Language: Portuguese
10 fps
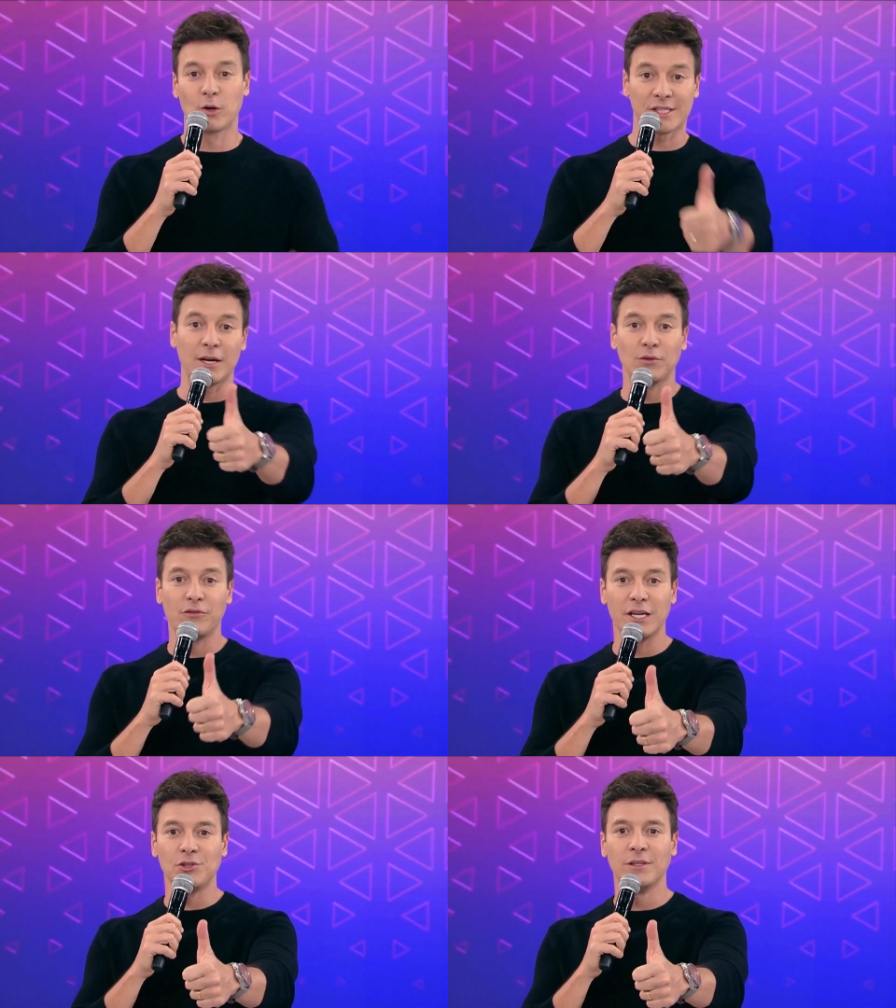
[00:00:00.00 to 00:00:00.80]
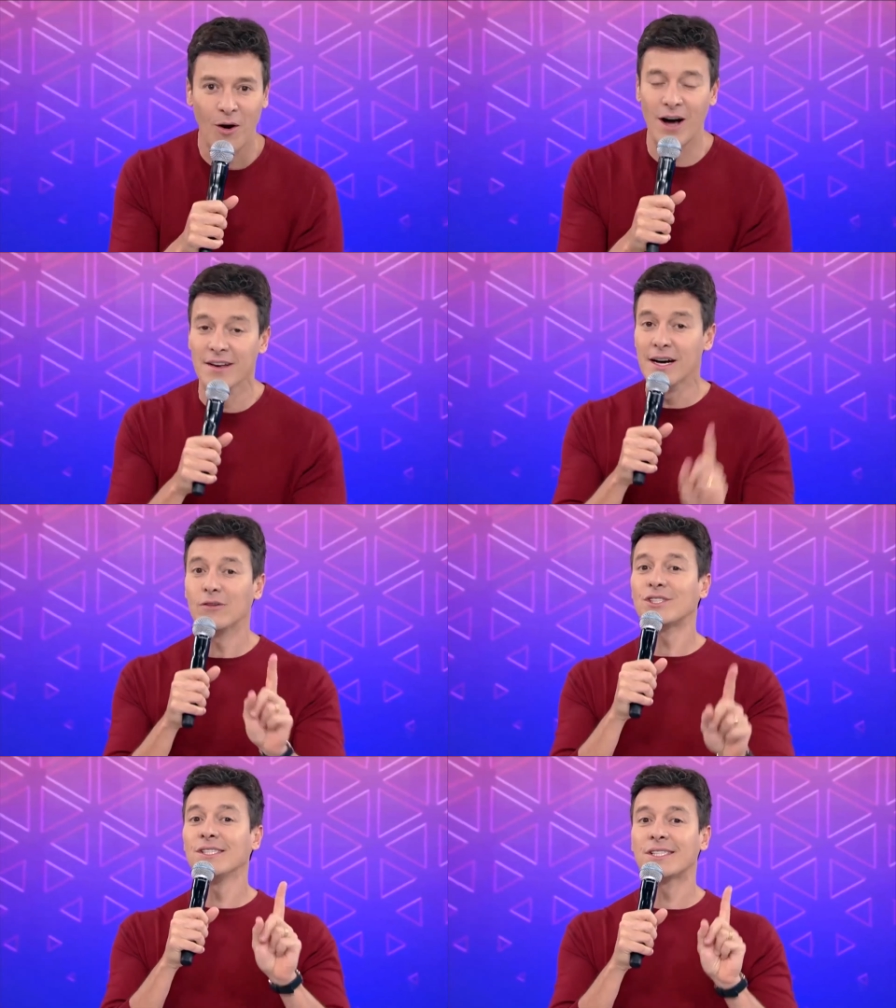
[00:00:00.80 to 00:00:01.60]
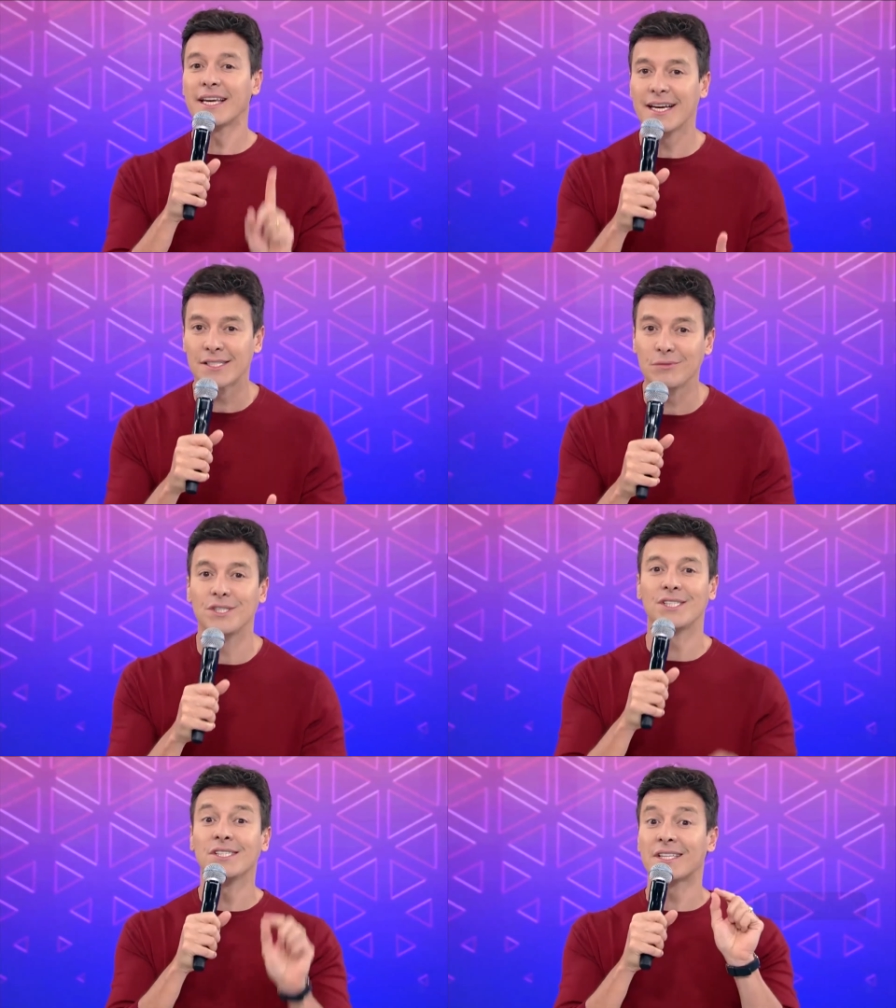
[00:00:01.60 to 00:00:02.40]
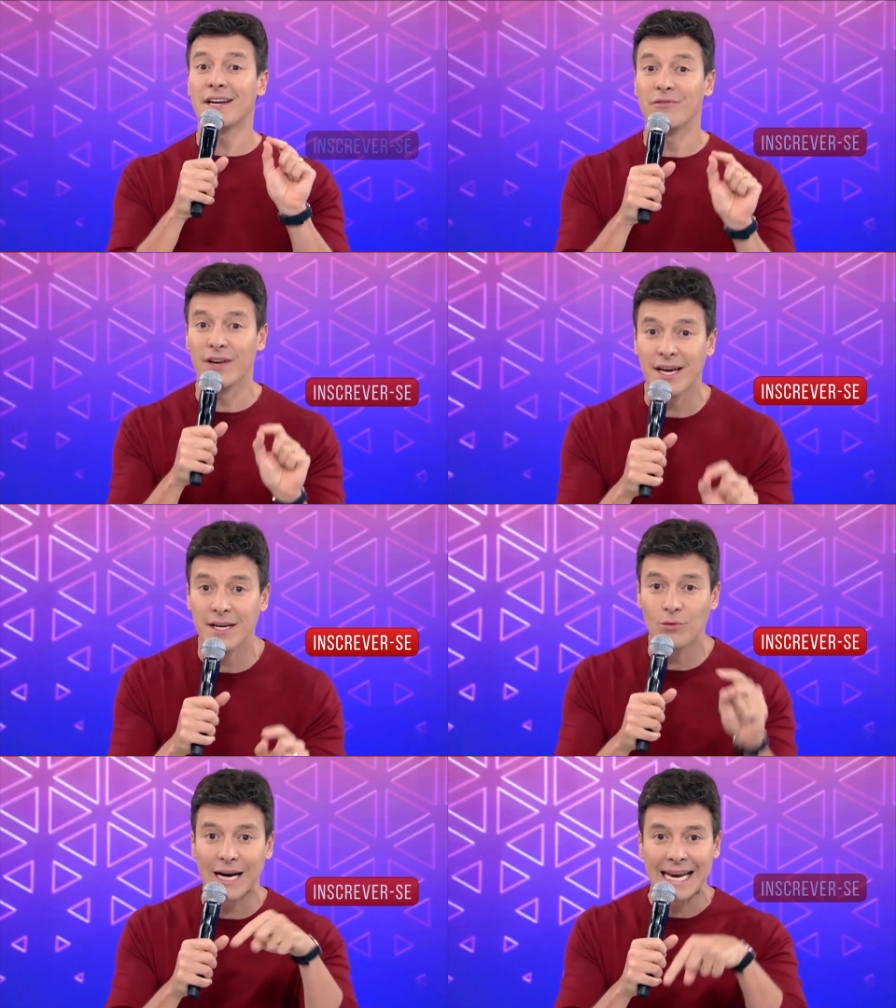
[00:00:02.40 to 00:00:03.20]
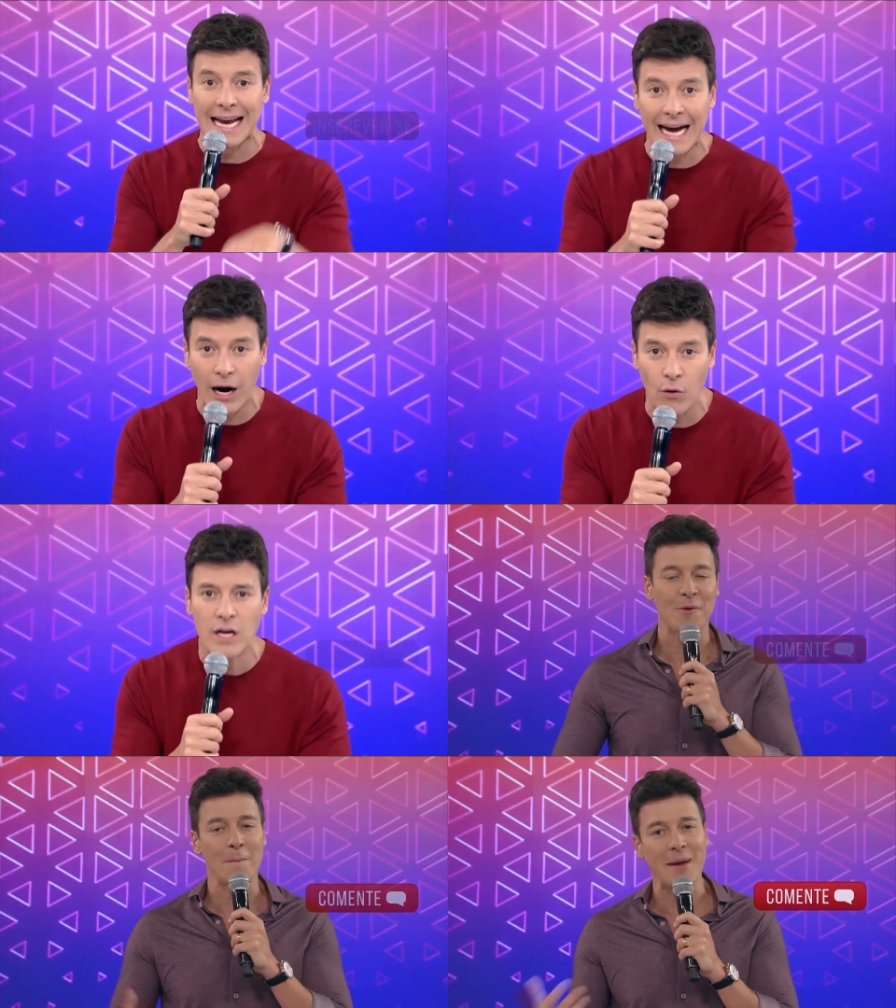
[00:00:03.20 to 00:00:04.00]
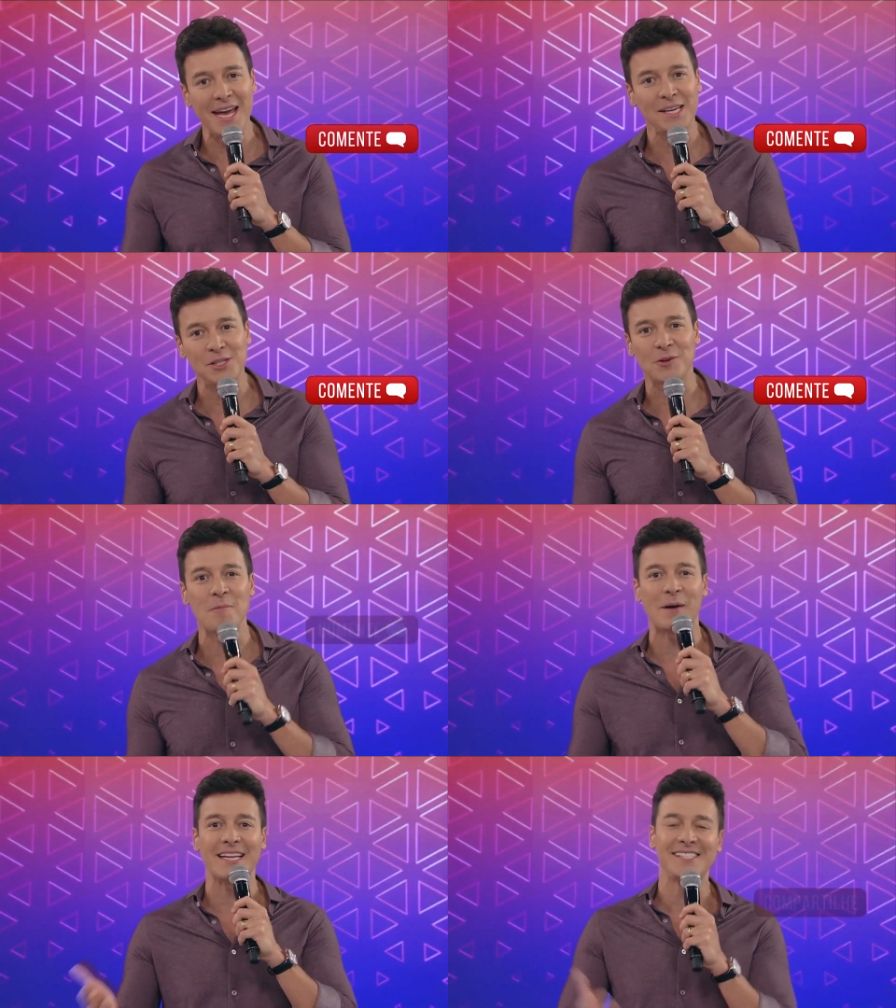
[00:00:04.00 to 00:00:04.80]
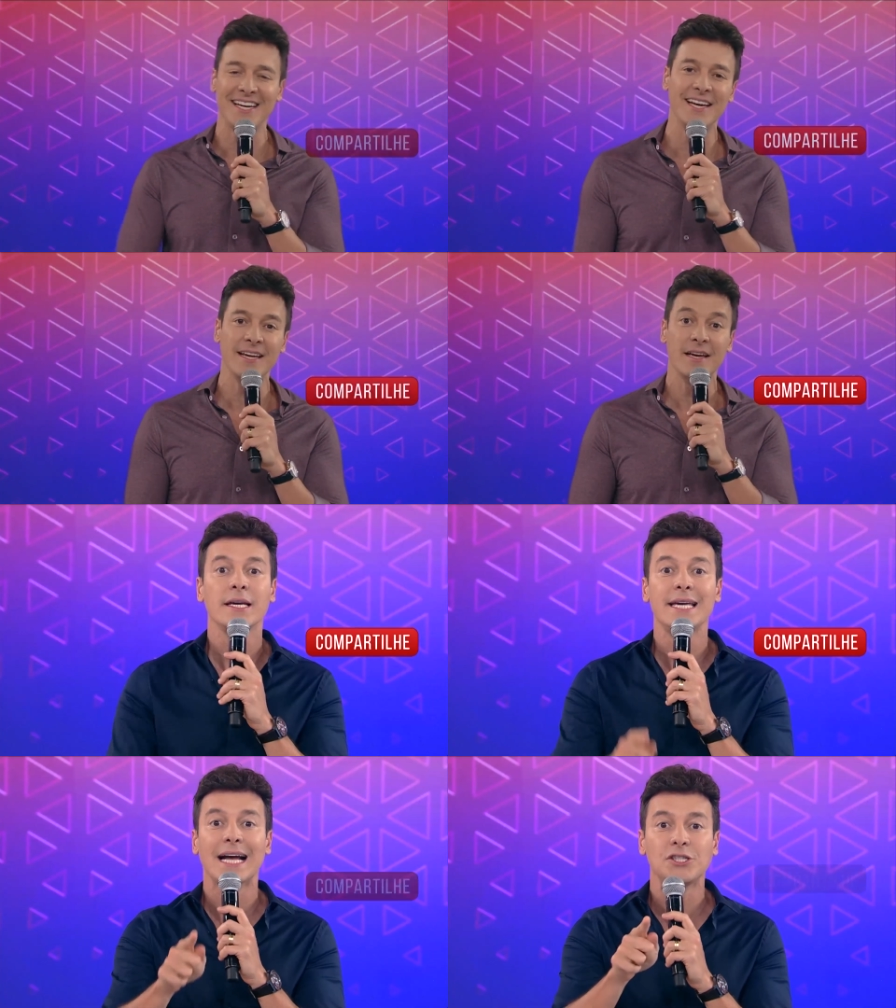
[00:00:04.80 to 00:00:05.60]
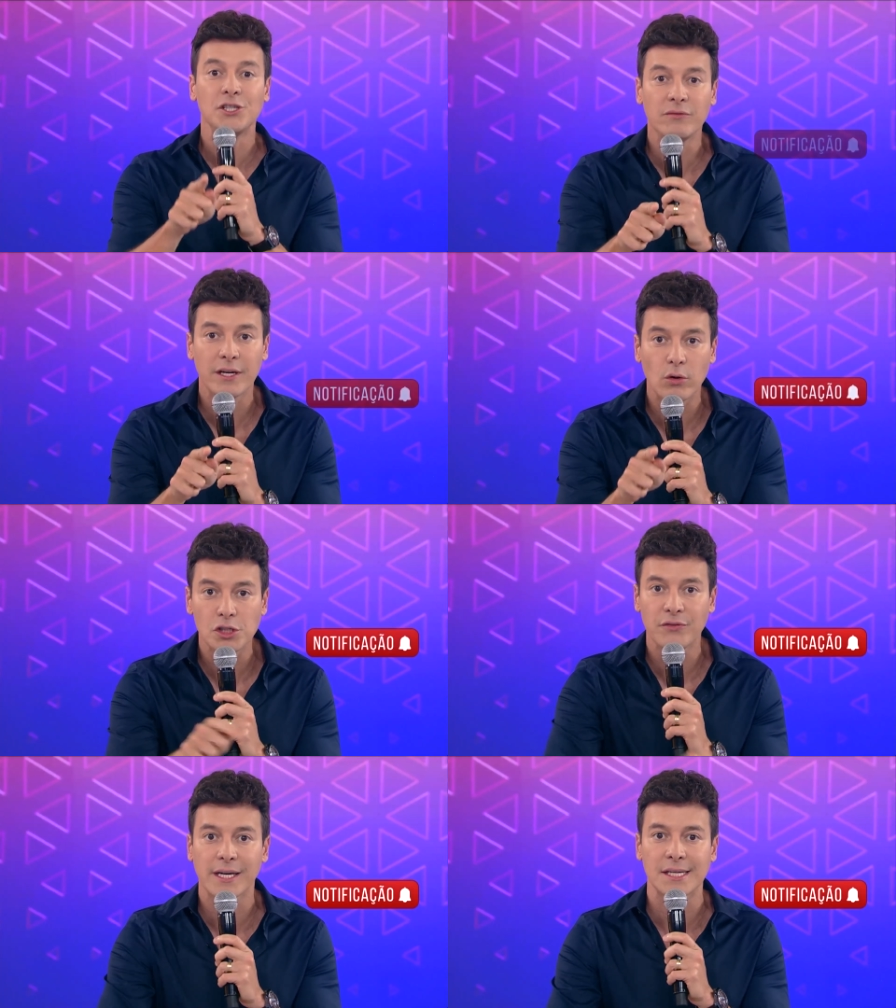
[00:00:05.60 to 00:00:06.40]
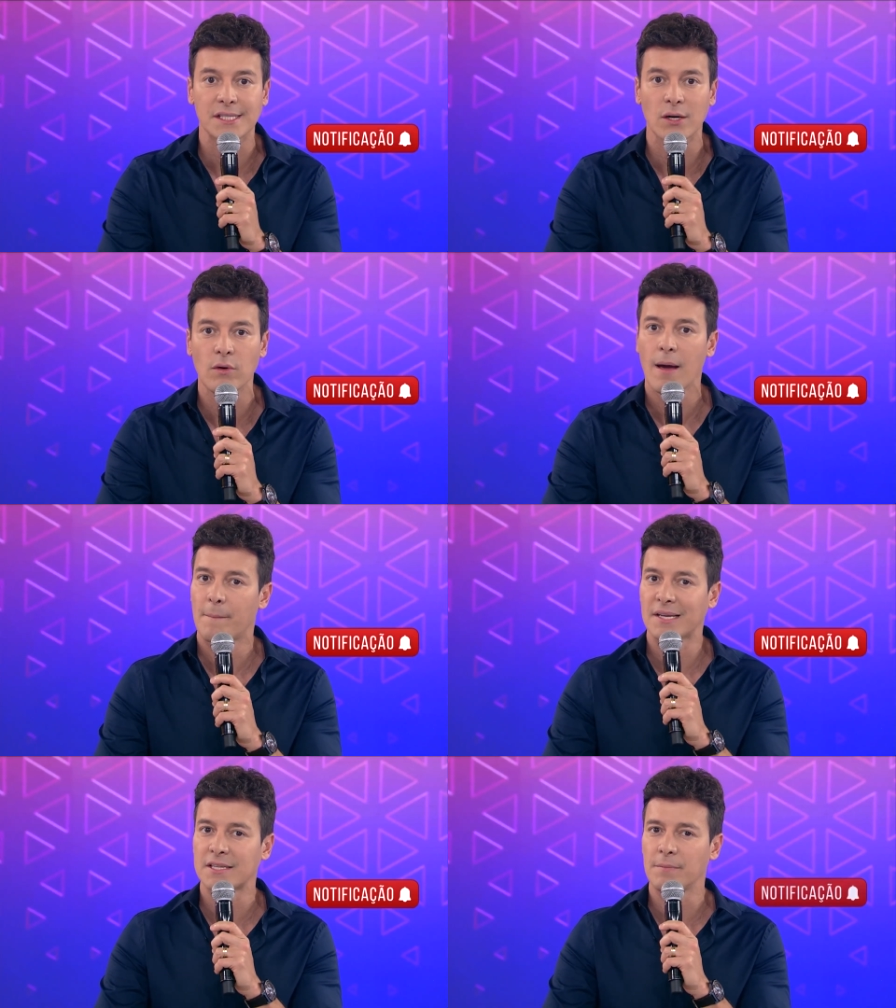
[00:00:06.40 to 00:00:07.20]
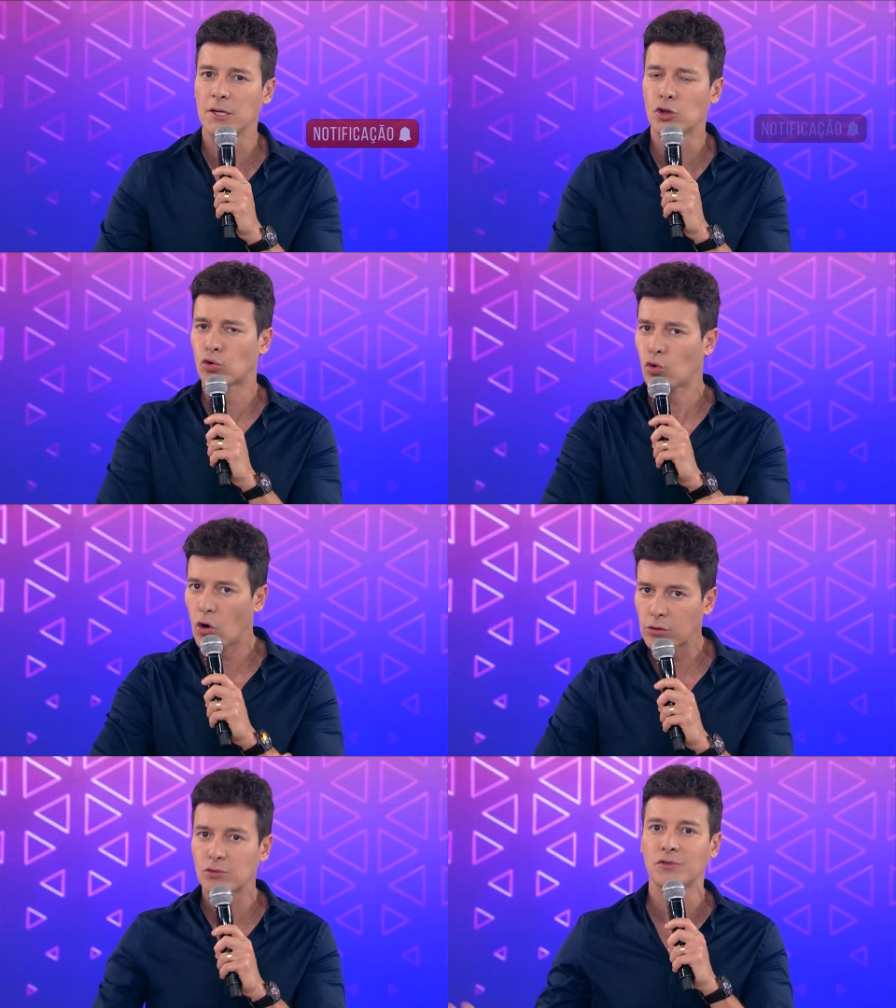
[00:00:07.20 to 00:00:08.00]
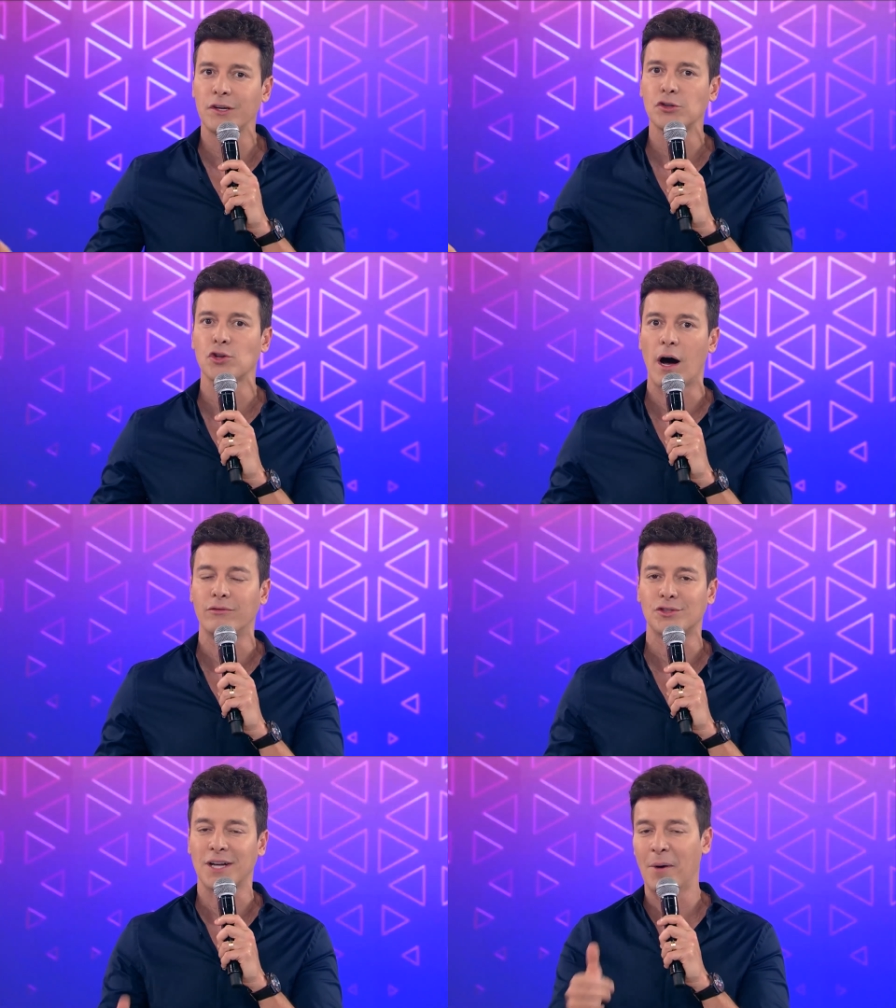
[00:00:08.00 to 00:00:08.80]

Gostaram do vídeo? Ó, não se esqueçam de se inscreverem no canal, comente, compartilhe e ative a notificação para saber de todos os vídeos novos, tá